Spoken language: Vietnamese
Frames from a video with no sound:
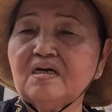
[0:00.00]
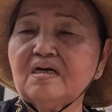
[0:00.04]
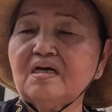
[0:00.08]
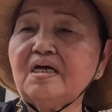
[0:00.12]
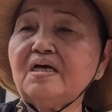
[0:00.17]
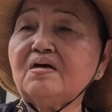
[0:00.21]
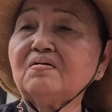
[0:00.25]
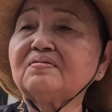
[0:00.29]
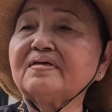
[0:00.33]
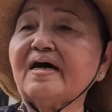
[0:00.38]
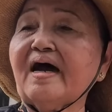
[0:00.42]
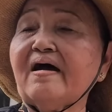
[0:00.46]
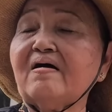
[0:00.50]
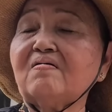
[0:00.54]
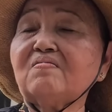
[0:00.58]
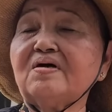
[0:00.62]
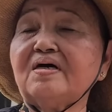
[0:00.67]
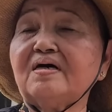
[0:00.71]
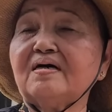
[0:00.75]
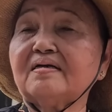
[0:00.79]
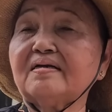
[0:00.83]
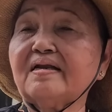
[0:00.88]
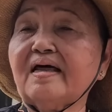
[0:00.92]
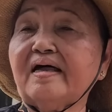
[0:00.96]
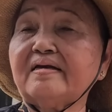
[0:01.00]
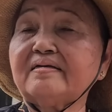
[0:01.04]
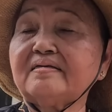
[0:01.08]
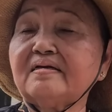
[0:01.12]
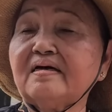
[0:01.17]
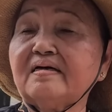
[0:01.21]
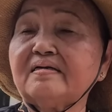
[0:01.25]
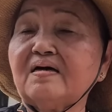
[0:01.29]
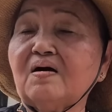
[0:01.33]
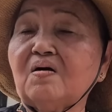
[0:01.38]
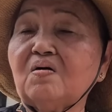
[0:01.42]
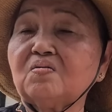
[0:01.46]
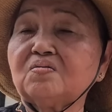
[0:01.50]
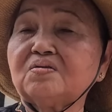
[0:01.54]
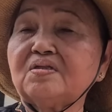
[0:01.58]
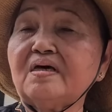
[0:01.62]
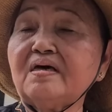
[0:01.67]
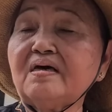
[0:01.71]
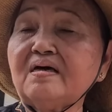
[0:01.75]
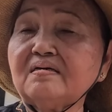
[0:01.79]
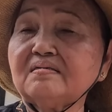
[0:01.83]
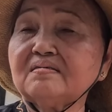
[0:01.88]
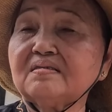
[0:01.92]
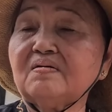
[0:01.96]
Hiếu thảo hiền lành là đầu
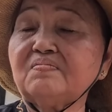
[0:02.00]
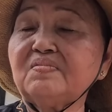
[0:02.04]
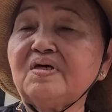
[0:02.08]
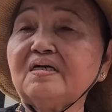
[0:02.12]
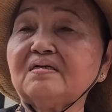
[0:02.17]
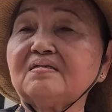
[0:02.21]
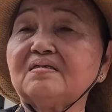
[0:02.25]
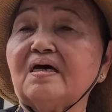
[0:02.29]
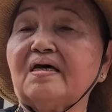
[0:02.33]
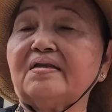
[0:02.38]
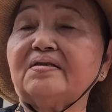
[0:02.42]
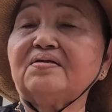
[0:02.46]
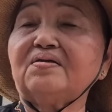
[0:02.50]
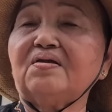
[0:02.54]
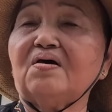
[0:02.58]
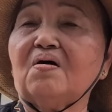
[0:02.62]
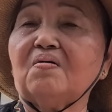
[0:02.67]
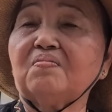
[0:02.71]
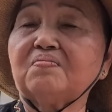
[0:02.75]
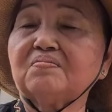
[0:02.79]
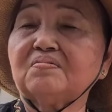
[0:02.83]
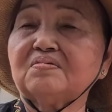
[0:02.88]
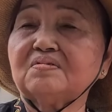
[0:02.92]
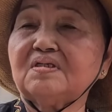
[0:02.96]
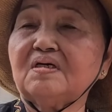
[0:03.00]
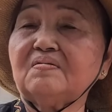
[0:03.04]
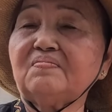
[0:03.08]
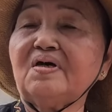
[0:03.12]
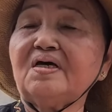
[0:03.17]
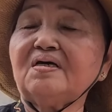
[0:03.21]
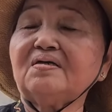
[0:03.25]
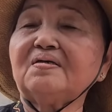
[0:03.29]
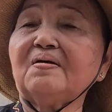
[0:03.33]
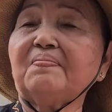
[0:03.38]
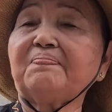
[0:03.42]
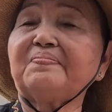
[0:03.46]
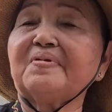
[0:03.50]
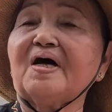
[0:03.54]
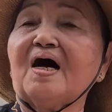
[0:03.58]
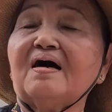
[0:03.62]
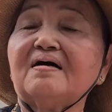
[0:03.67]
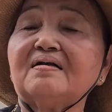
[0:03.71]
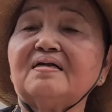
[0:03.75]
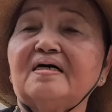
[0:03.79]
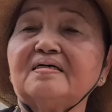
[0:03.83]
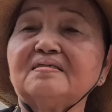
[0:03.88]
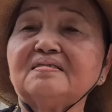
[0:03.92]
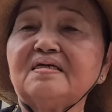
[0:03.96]
tiên Ta biết nhịn nhục Ta biết giúp
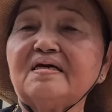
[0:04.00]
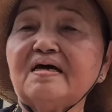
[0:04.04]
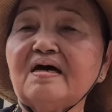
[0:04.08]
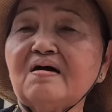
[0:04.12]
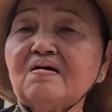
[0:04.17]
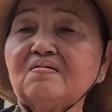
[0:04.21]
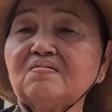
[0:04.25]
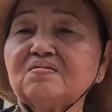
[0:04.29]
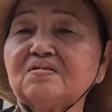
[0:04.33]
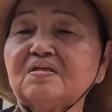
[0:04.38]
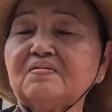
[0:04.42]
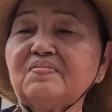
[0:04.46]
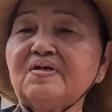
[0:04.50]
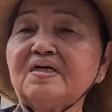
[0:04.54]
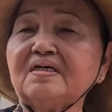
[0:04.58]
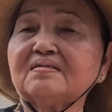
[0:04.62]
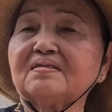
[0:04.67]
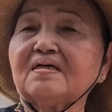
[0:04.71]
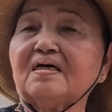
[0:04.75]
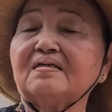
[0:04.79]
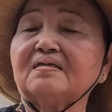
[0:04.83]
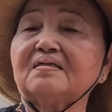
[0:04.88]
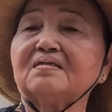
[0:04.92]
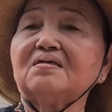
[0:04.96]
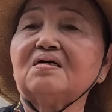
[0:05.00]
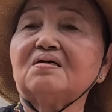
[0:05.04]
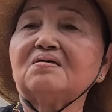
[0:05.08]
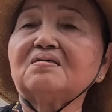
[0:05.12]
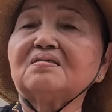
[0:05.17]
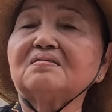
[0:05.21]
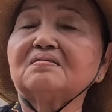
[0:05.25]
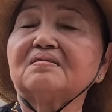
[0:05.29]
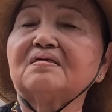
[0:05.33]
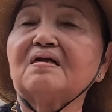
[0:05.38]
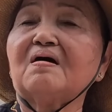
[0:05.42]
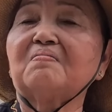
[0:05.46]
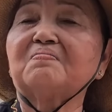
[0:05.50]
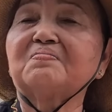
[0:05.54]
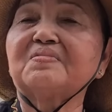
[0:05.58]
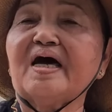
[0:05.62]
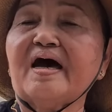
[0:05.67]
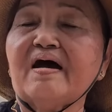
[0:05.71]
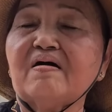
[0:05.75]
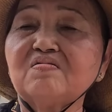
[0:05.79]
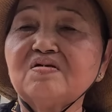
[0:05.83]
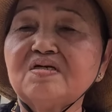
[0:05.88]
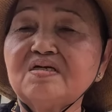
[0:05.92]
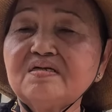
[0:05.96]
đỡ lẫn nhau Ta biết tình thương đồng
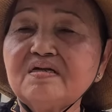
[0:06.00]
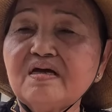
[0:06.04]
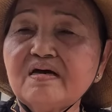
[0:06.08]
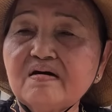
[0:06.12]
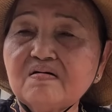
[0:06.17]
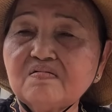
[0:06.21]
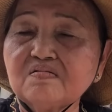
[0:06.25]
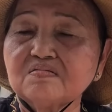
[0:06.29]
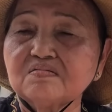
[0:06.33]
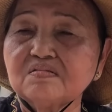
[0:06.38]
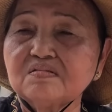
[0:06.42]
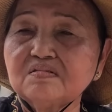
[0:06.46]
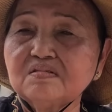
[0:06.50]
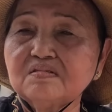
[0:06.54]
đạo với nhau